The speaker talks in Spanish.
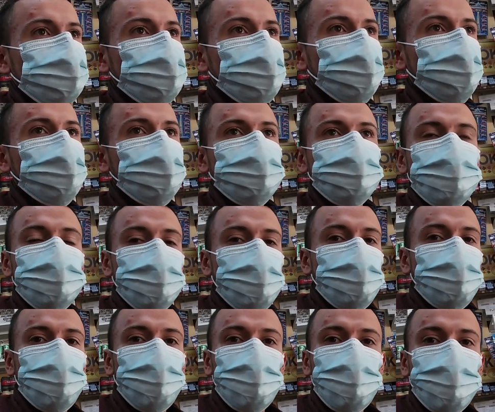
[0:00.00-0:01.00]
me
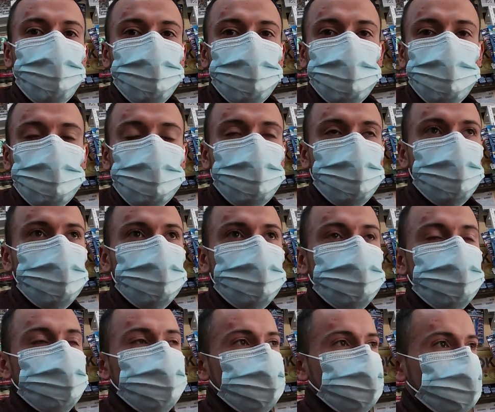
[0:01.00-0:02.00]
enseñaba a leer el
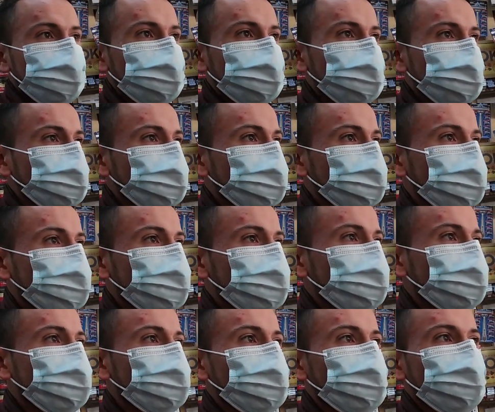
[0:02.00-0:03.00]
periódico
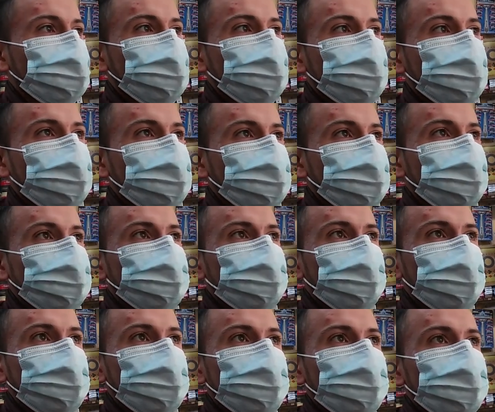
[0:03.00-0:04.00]
y como que me
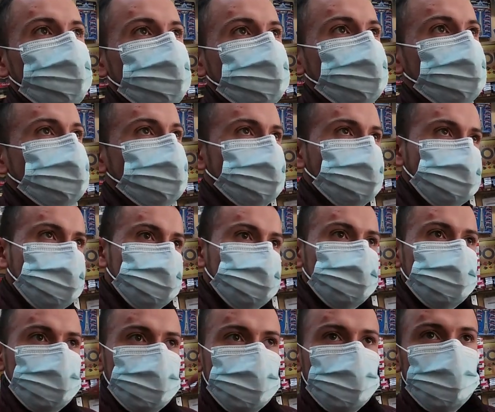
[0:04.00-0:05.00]
fue
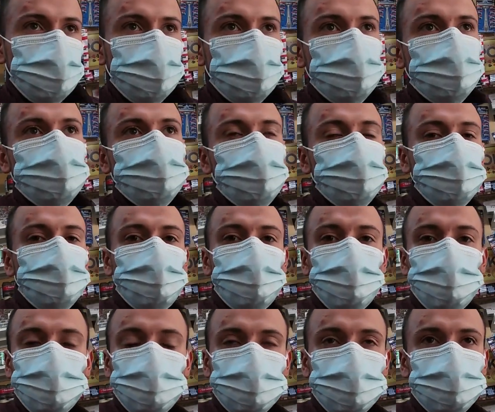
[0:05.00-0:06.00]

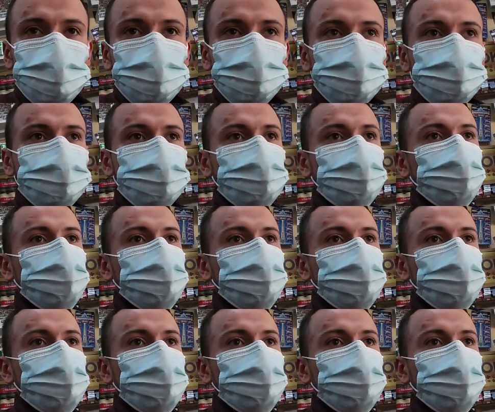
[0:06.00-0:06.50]
incentivando todo esto